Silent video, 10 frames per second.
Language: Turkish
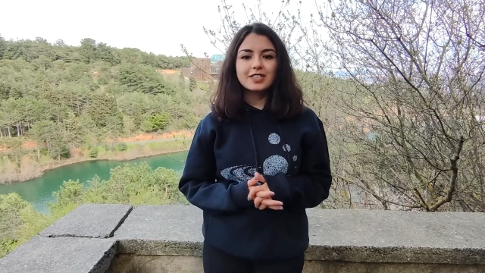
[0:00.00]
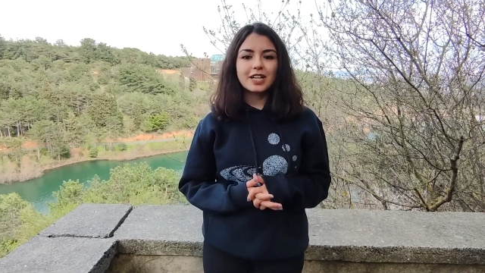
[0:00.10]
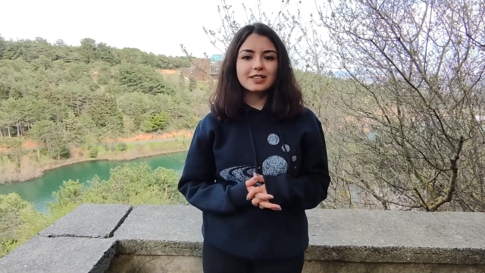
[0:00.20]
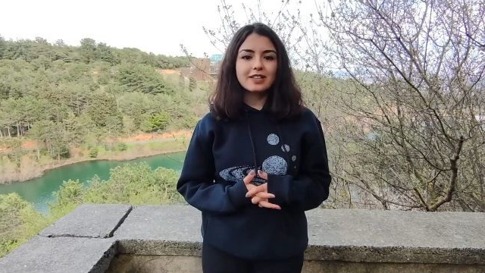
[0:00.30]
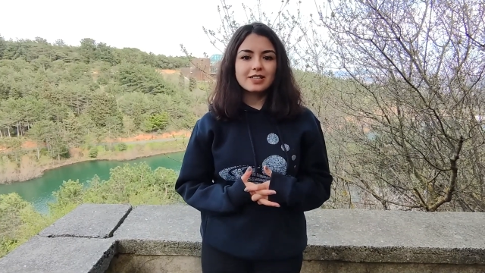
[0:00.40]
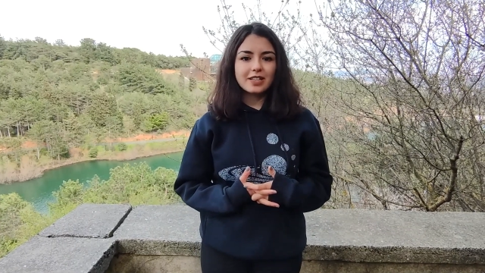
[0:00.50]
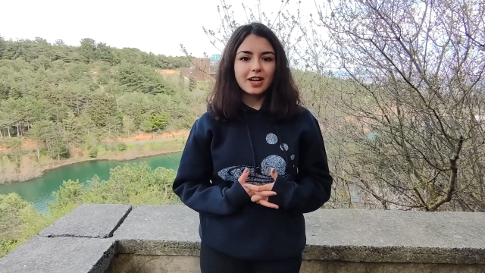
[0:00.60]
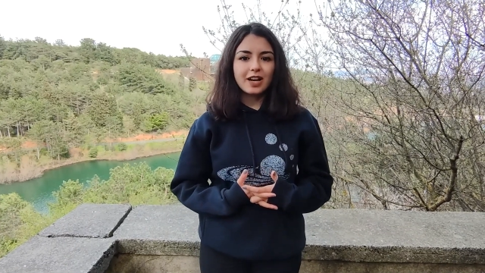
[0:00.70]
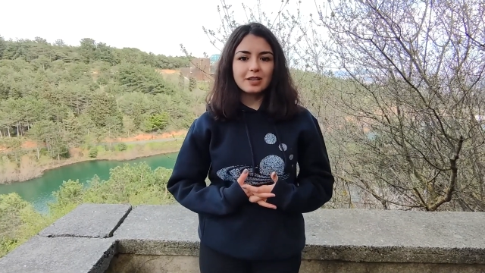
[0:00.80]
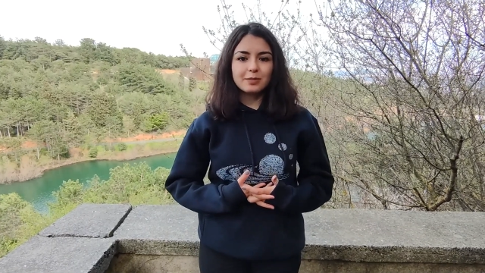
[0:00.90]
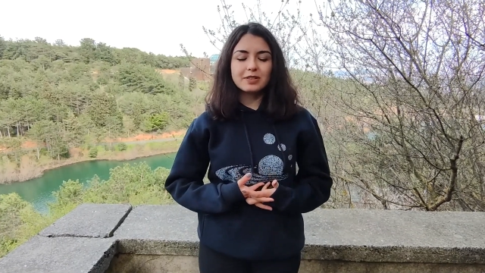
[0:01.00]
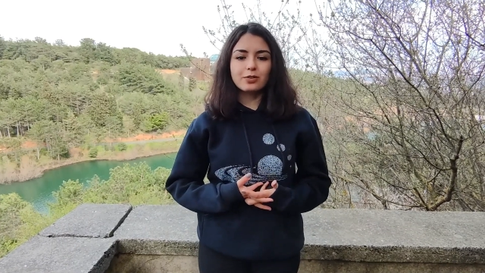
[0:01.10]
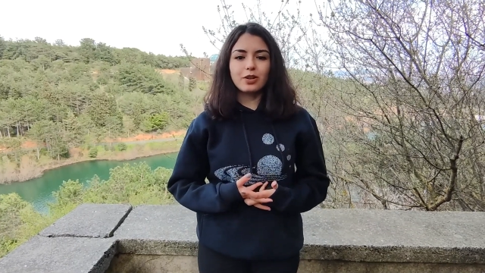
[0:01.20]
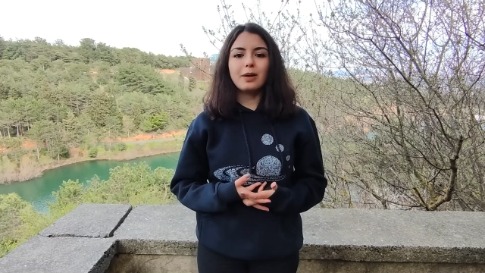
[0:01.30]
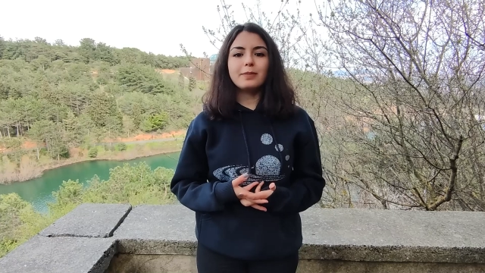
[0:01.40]
Chandrasekhar
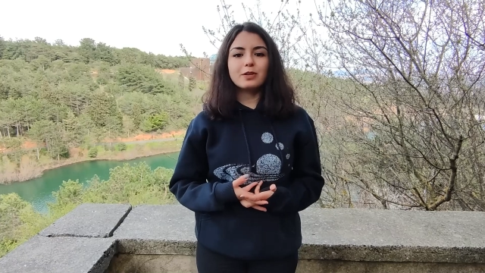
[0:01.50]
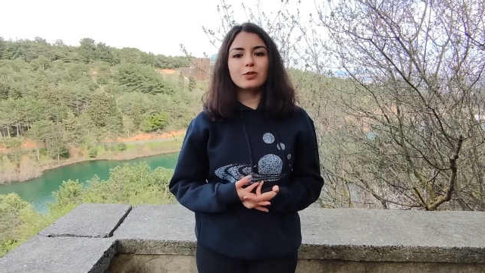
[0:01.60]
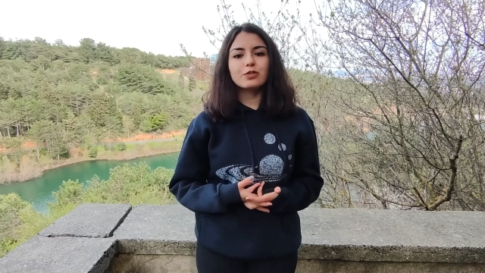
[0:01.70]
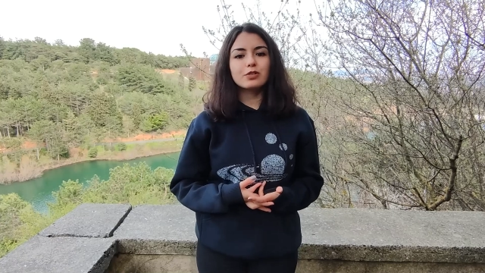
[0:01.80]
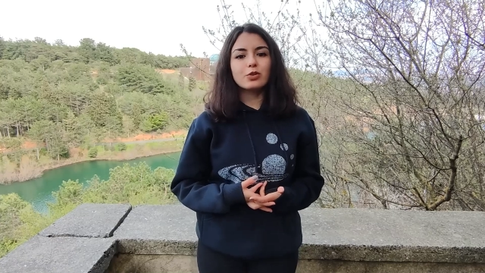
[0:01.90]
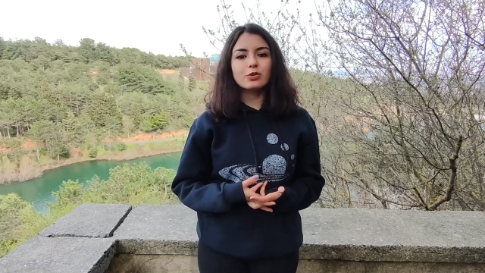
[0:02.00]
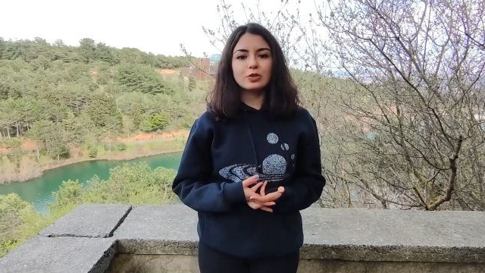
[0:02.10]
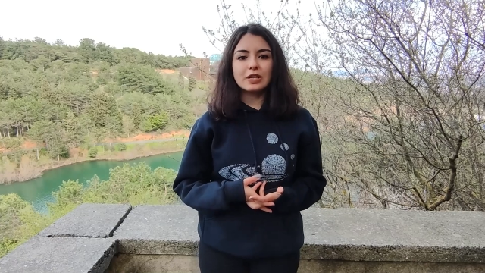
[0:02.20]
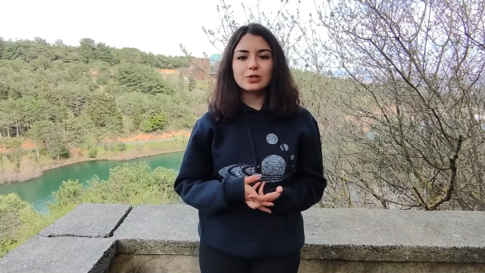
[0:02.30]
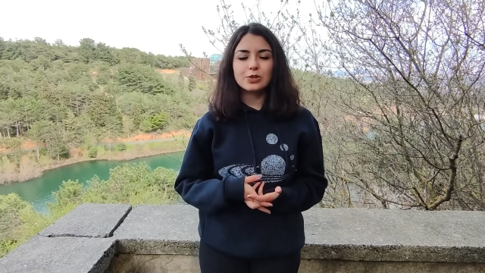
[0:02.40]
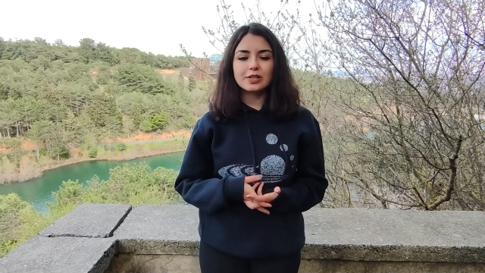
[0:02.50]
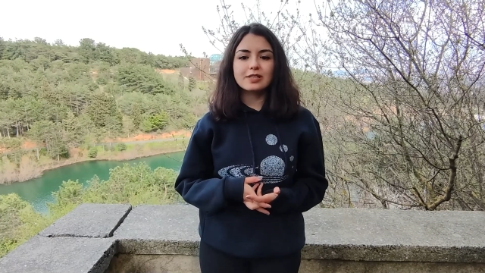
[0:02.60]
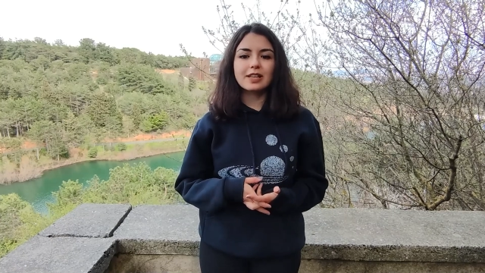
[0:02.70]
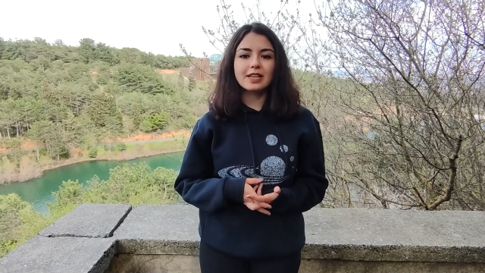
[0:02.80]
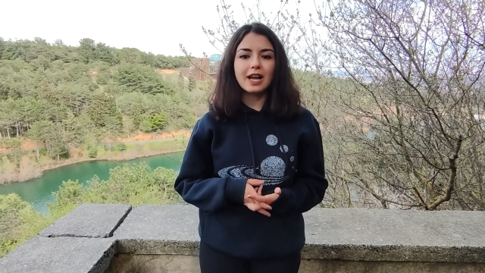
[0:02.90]
limiti olan 1.4 güneş
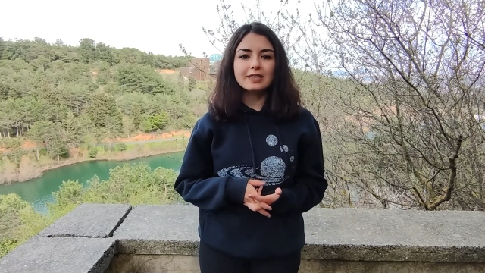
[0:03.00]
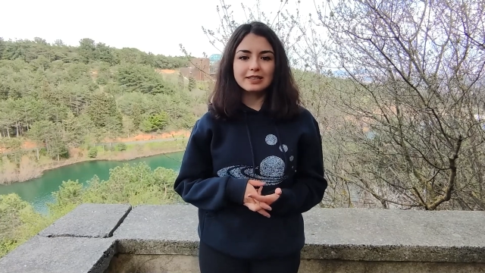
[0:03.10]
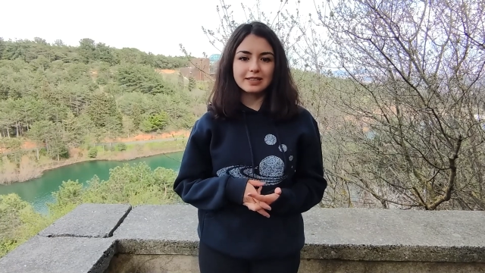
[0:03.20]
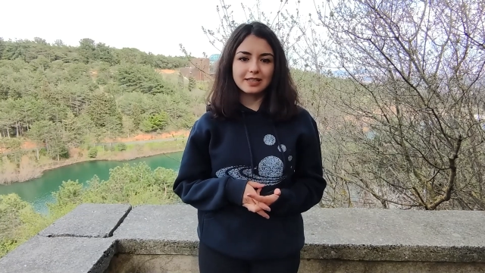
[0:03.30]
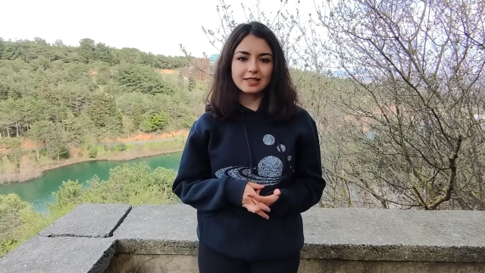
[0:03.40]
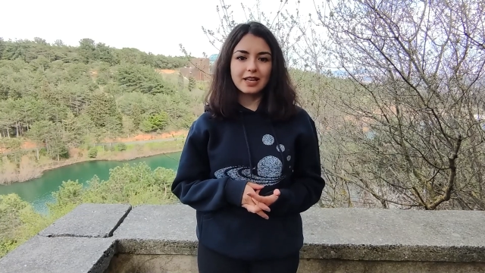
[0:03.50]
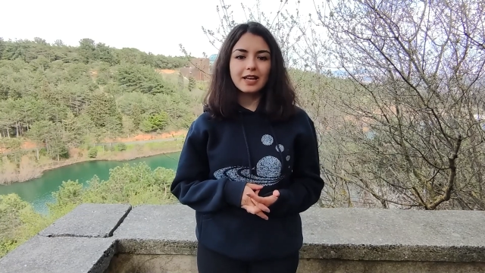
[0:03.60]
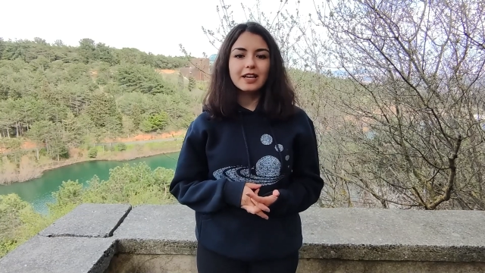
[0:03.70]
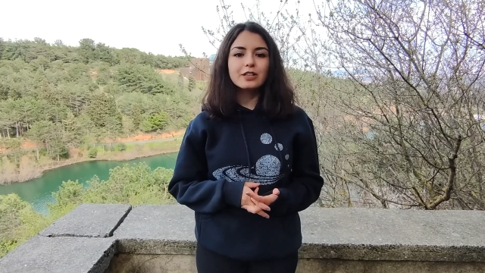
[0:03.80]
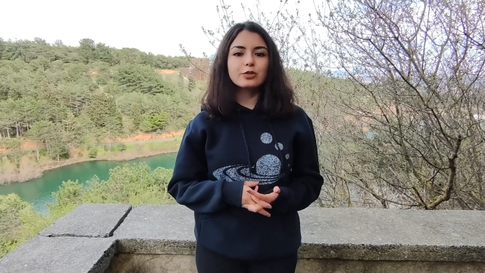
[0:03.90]
kütlesine geldiğinde ise